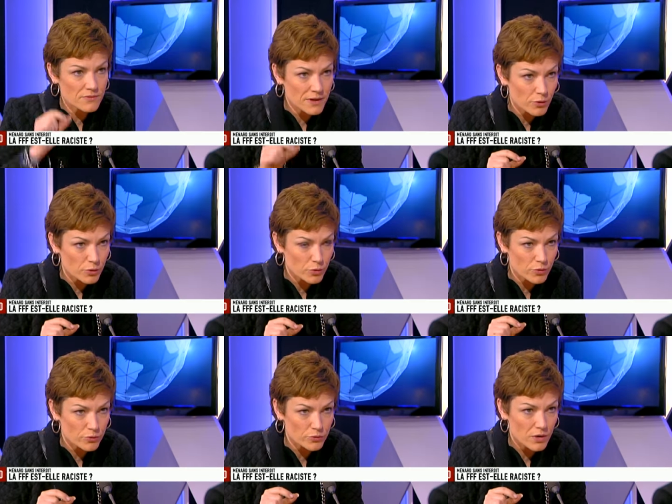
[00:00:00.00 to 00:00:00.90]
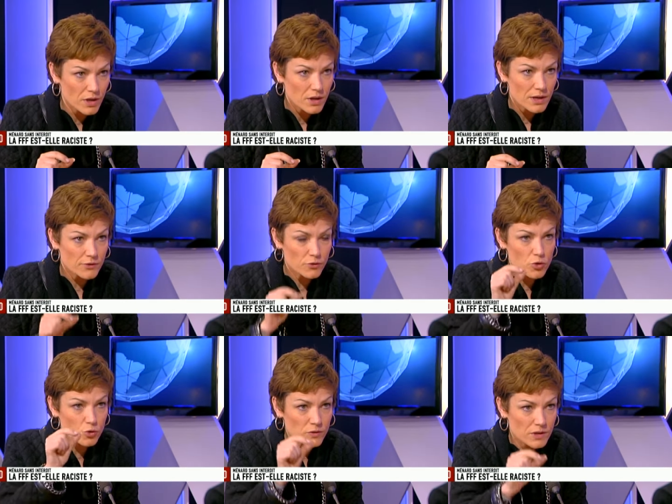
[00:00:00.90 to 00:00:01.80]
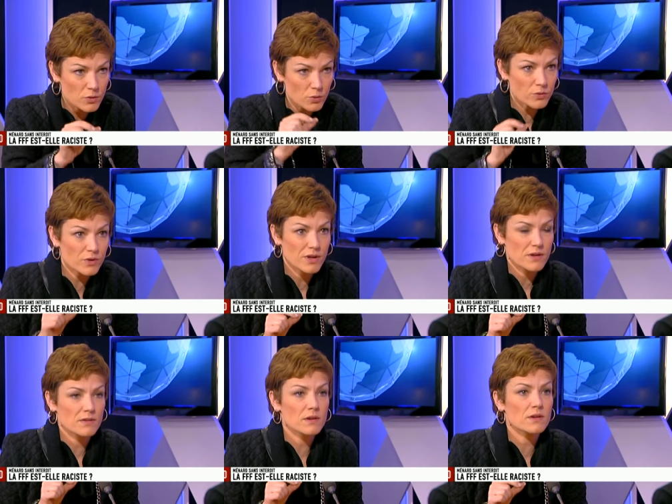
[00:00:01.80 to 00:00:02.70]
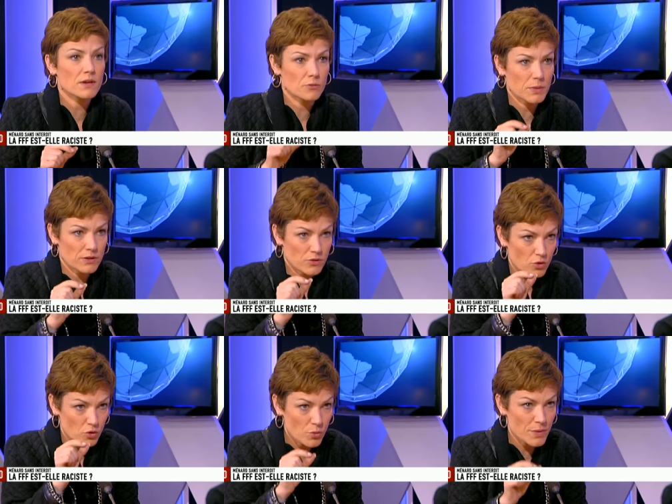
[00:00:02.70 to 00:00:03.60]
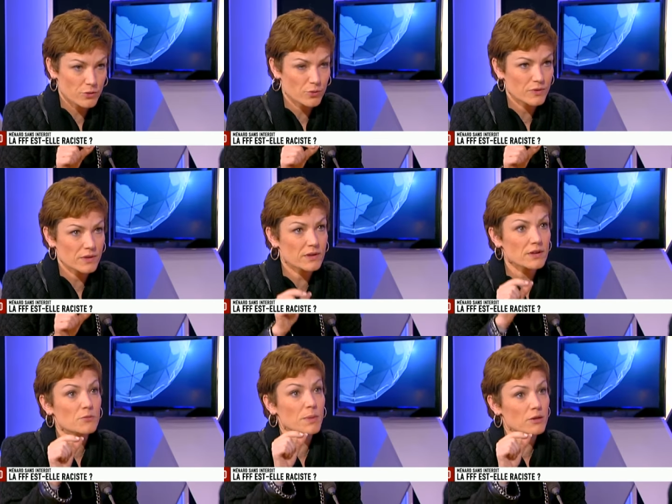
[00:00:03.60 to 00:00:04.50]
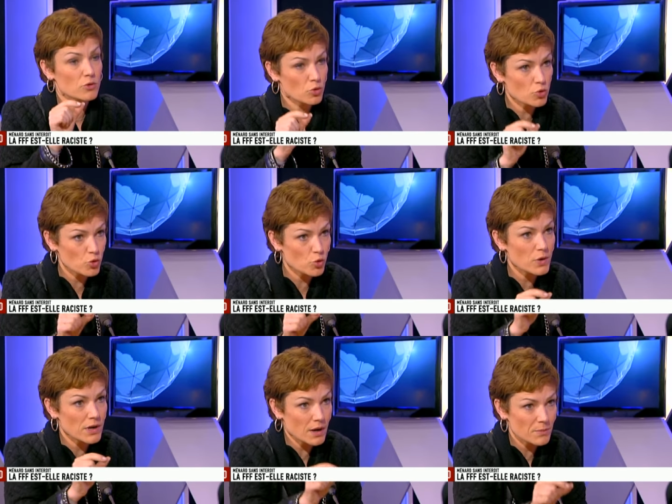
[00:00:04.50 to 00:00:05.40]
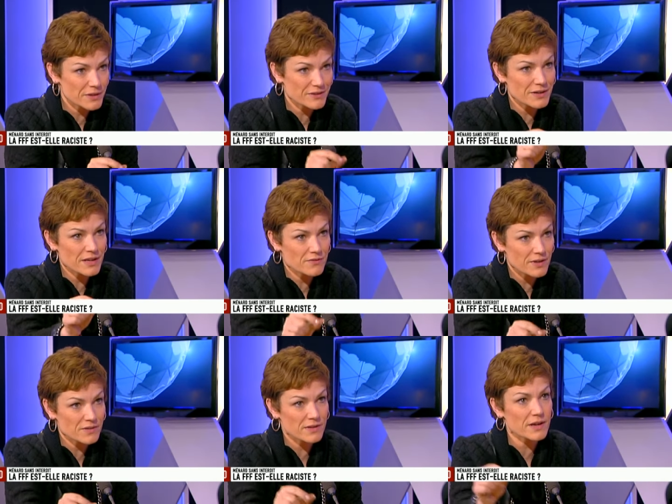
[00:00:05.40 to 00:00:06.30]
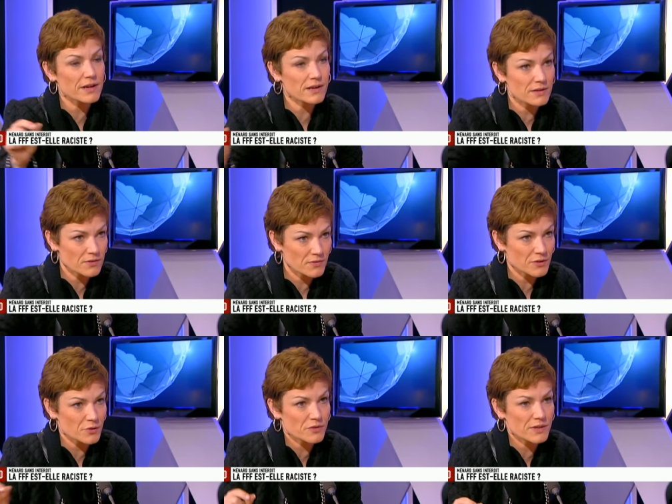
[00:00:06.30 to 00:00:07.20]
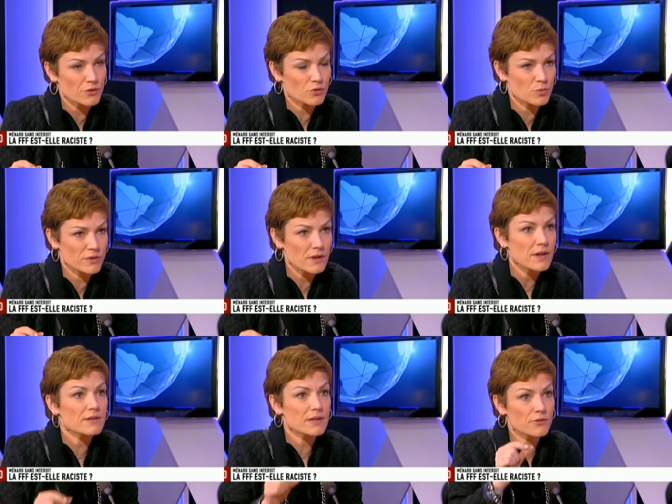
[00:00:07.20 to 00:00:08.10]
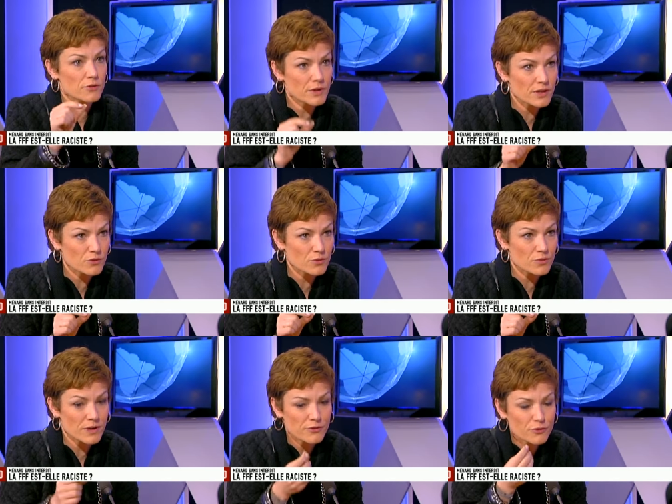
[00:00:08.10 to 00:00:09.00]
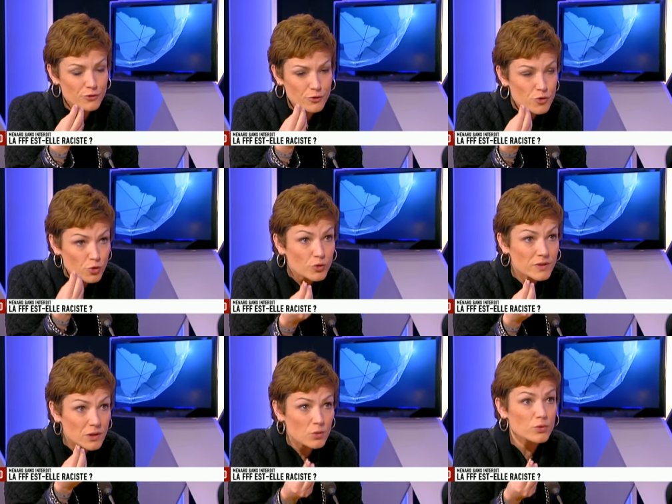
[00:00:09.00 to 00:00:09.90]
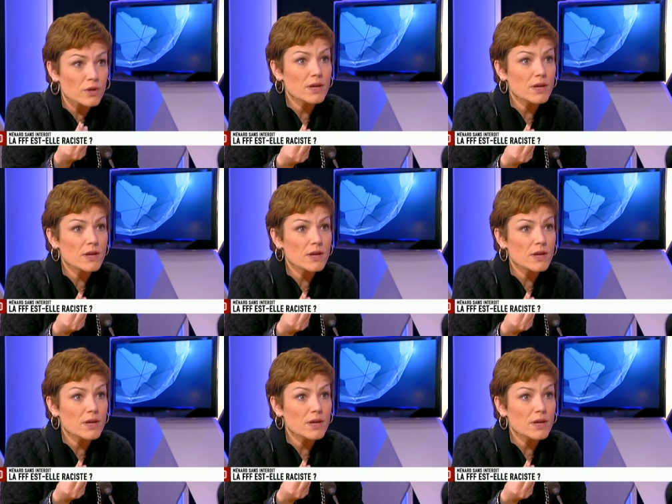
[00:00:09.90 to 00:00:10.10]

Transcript: valeurs dans le foot. La seule chose qui compte, c'est qui respecte le maillot, c'est qui respecte le jeu, l'arbitre, l'adversaire et la défaite quand ils la subissent. C'est la seule question, la seule chose qui compte,